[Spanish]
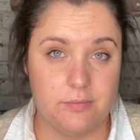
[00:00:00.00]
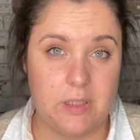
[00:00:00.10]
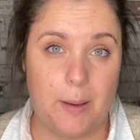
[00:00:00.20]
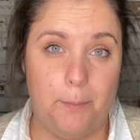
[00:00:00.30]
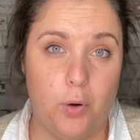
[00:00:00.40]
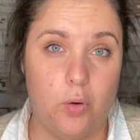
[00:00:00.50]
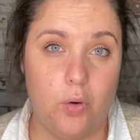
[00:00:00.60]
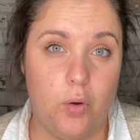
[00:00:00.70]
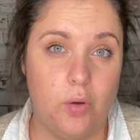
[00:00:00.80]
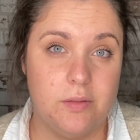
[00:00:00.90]

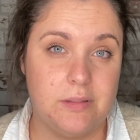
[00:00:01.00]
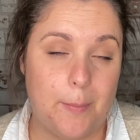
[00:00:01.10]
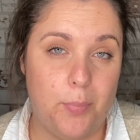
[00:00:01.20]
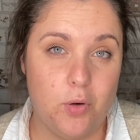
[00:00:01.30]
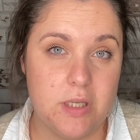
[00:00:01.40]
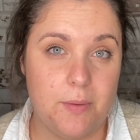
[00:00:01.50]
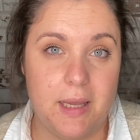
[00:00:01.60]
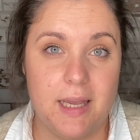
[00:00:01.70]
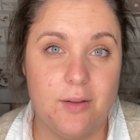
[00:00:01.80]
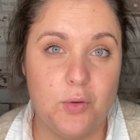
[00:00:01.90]
Tampoco, tampoco se
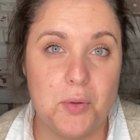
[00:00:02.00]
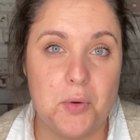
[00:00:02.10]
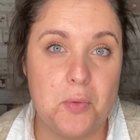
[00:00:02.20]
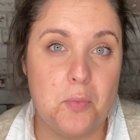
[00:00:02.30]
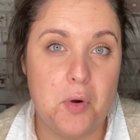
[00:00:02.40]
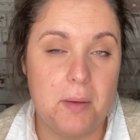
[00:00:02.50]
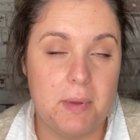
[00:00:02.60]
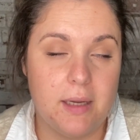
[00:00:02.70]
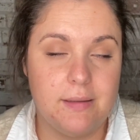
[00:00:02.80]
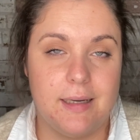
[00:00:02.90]
veía todo muy
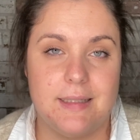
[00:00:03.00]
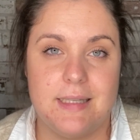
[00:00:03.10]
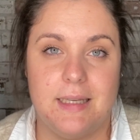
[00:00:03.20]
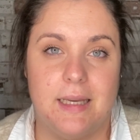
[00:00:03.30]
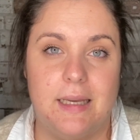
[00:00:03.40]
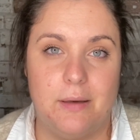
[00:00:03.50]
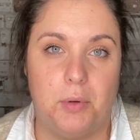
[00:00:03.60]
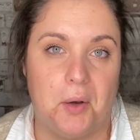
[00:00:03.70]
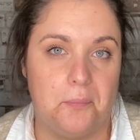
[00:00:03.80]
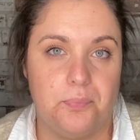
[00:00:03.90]
bien, así que
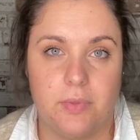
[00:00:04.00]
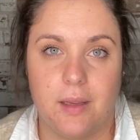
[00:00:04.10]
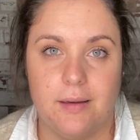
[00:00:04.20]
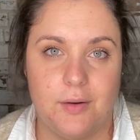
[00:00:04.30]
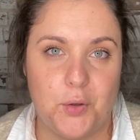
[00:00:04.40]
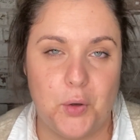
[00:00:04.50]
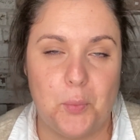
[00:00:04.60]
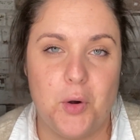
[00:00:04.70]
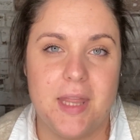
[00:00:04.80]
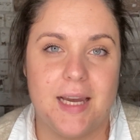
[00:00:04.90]
bueno, os
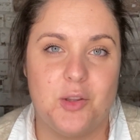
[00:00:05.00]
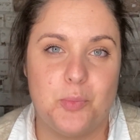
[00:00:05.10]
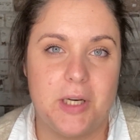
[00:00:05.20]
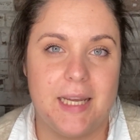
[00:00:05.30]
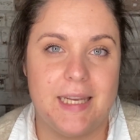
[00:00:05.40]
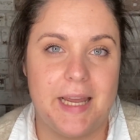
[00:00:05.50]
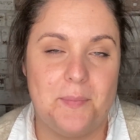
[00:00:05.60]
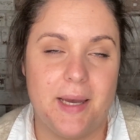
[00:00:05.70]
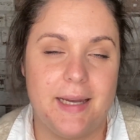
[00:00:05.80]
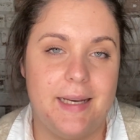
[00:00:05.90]
voy dejando por aquí las
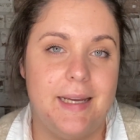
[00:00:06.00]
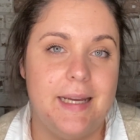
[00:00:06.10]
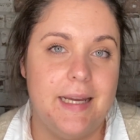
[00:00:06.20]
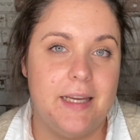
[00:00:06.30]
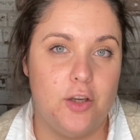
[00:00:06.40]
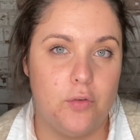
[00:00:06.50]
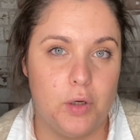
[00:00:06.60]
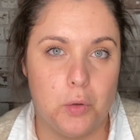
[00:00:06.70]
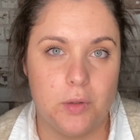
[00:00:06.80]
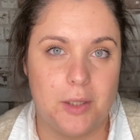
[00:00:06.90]
imágenes y os
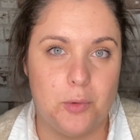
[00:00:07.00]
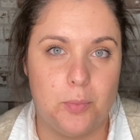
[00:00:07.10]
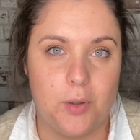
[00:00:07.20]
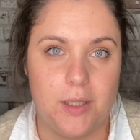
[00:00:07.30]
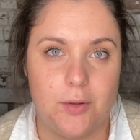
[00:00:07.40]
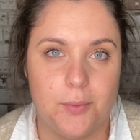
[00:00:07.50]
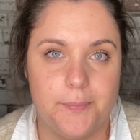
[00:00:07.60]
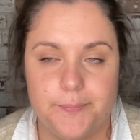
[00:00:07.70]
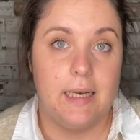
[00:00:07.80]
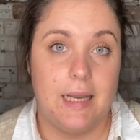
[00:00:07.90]
voy contando un poquito.
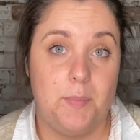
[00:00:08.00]
La